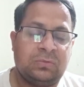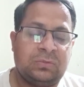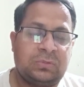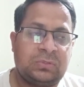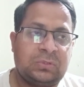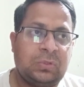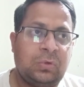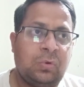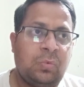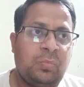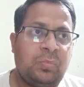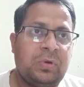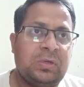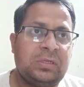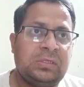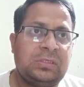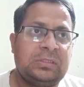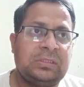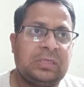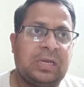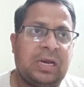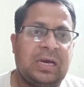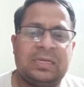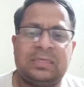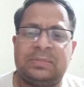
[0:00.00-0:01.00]
उसके ऊपर
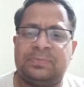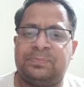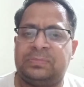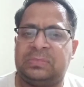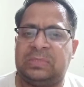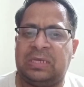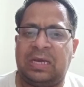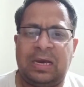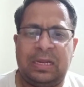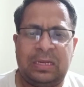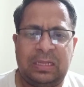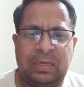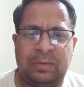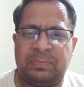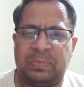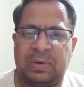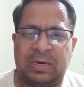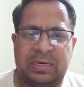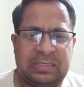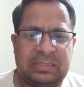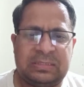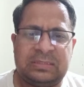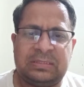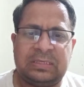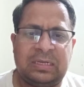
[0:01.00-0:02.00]
चार चार या
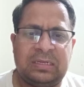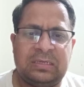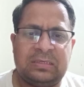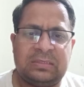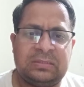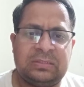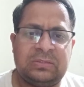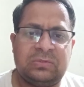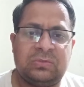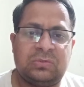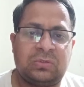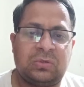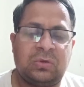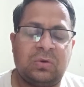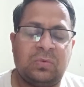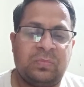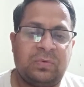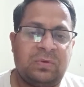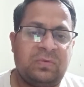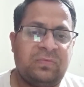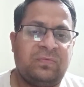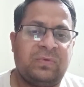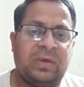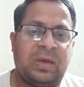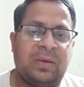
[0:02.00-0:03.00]
पाँच साल से उसके
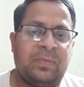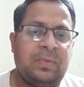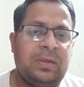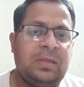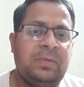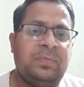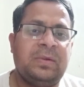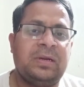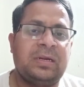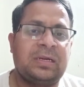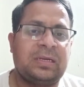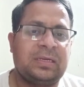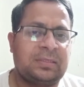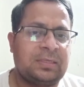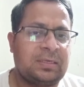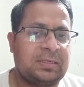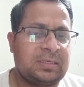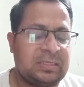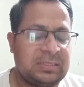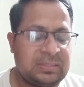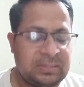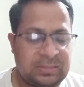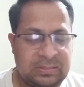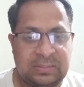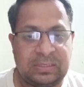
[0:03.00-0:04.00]
ऊपर फैमिली मैटर का
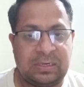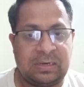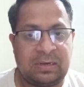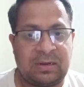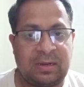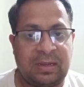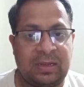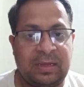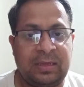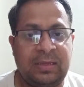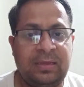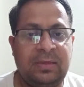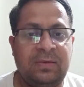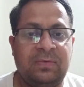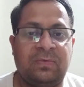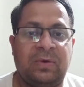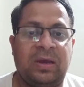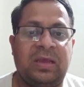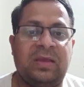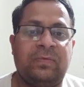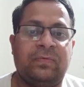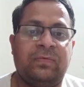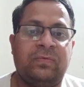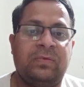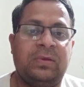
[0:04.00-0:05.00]
केस चल रहा है
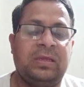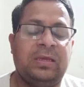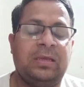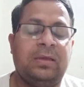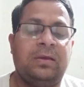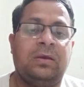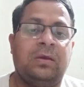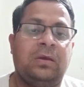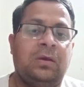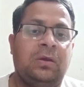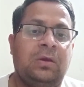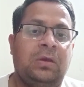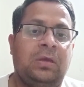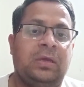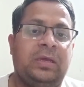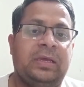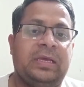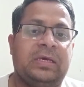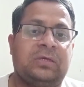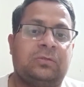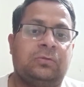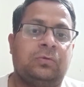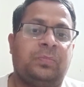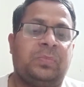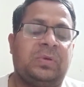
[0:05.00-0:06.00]
वाइफ ने
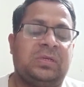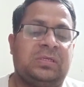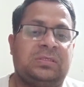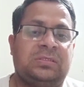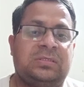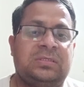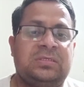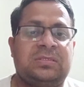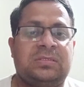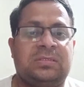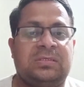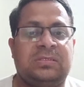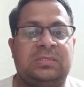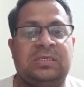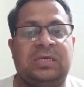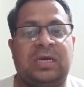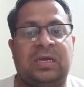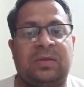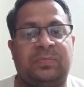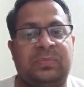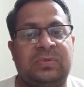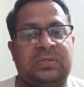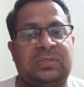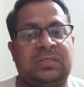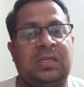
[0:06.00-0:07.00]
125
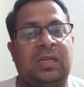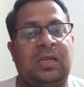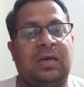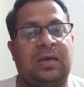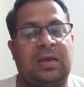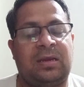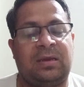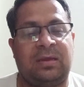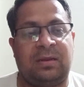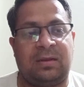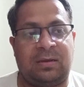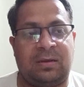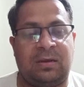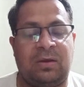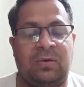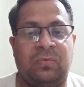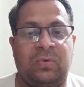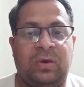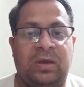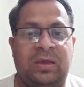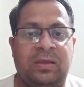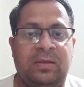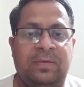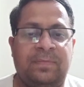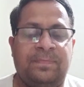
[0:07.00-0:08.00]
सीआरपीसी लगा के रखा
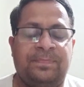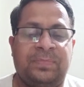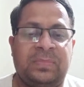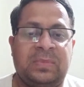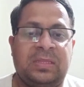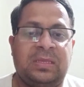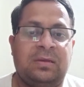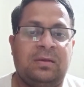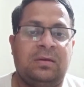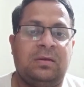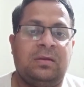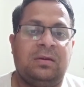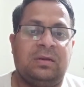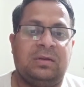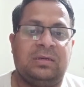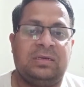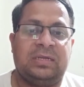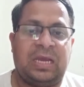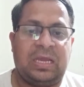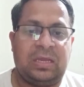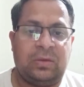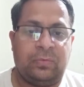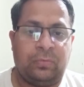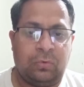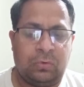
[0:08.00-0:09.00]
हुआ है
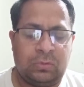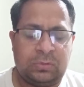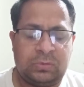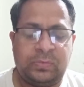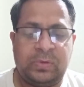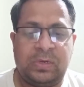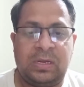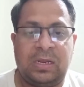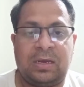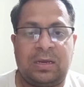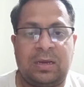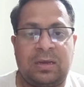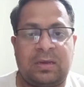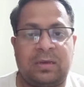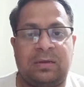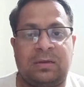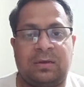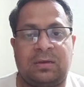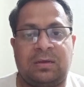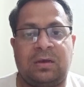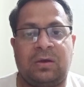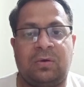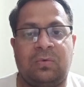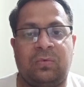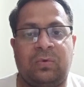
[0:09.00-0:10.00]
डाइवोर्स भी लगा के
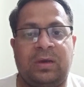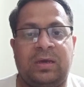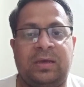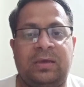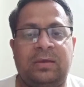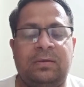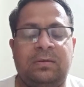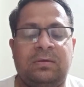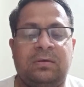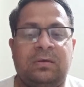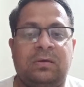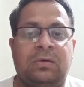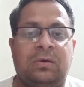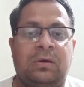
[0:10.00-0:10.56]
रखा हुआ है